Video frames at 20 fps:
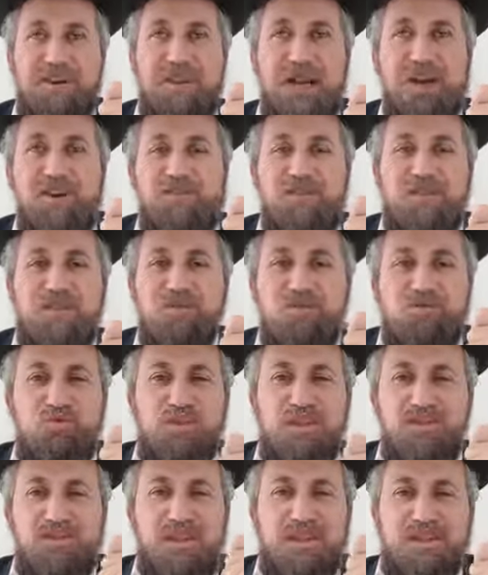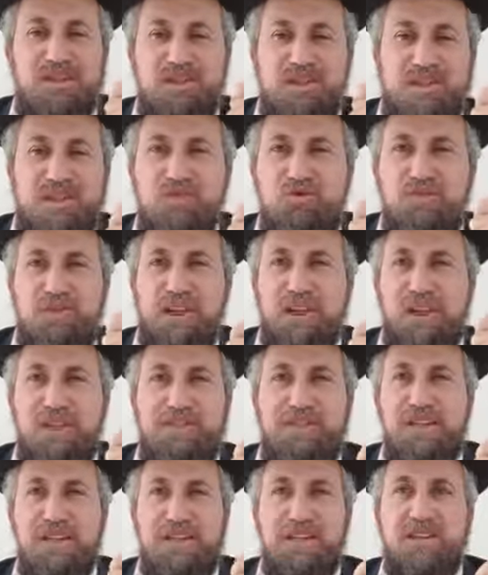Yaakov Avinu nous a mis un signe jusqu'à la
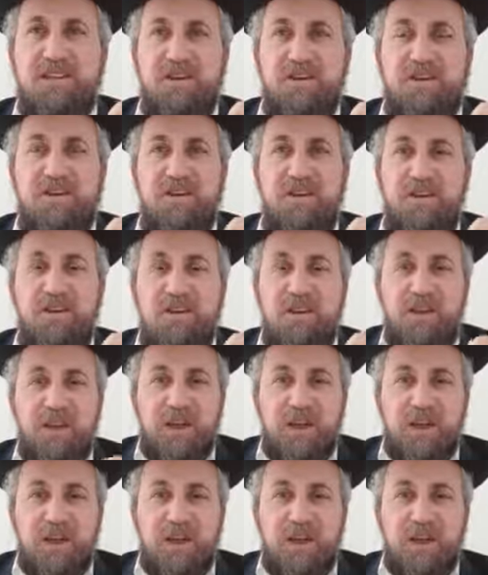fin des temps.